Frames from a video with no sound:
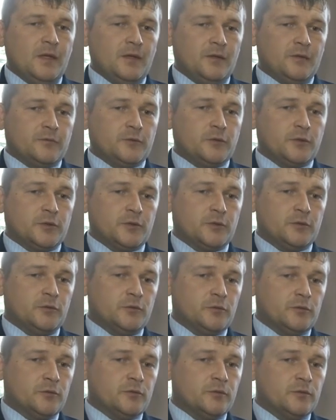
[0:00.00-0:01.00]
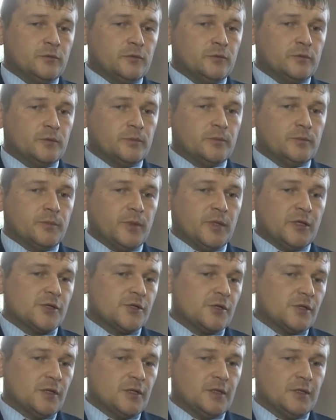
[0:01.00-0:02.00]
Вот. Ну,
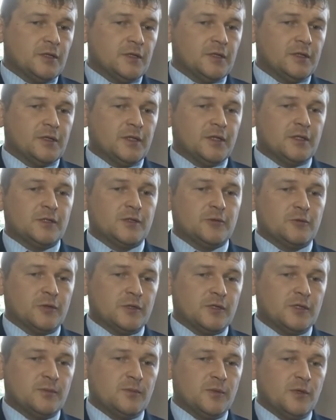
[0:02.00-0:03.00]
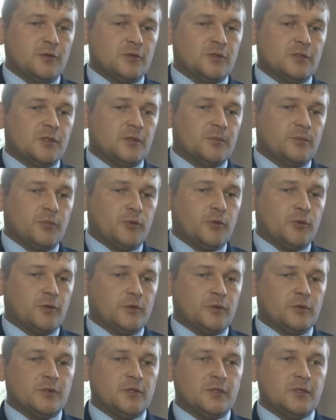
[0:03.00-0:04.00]
положительные тенденции у нас имеются
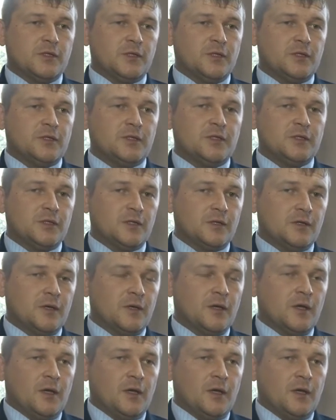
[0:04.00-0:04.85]
по численности